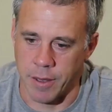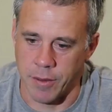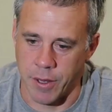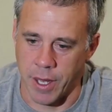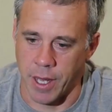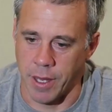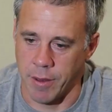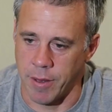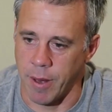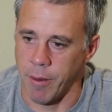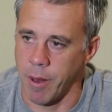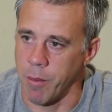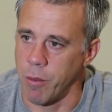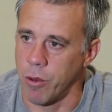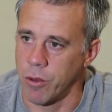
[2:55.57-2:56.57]
Sim,
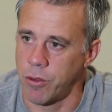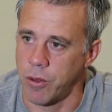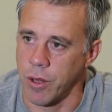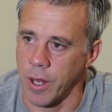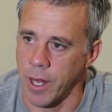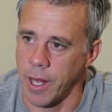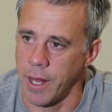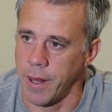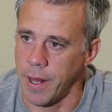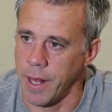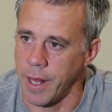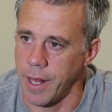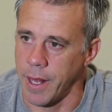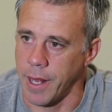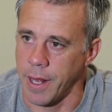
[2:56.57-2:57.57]
sabemos
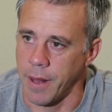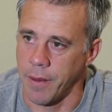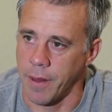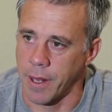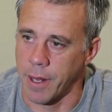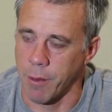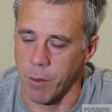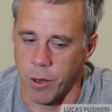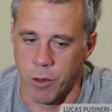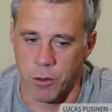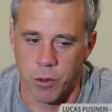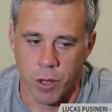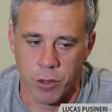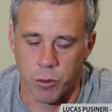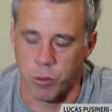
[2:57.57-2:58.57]
eh, de, de, que bueno,
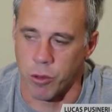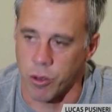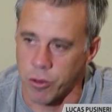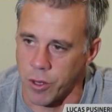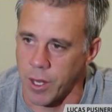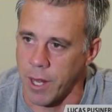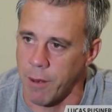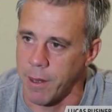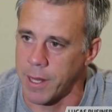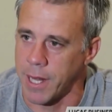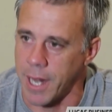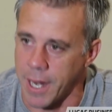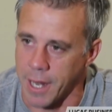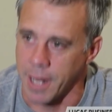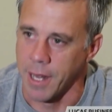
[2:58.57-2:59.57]
toda sua torcida vai
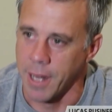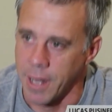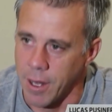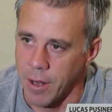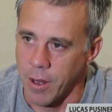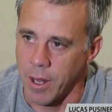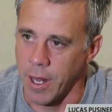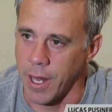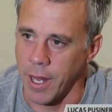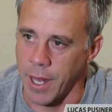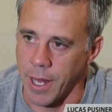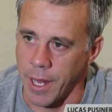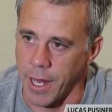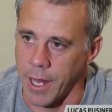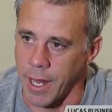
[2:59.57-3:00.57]
estar
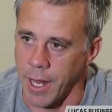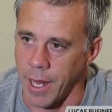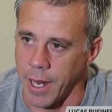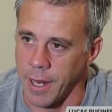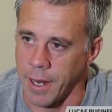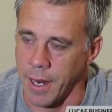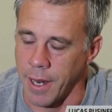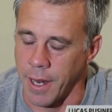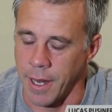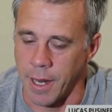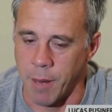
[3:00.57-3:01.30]
eh, el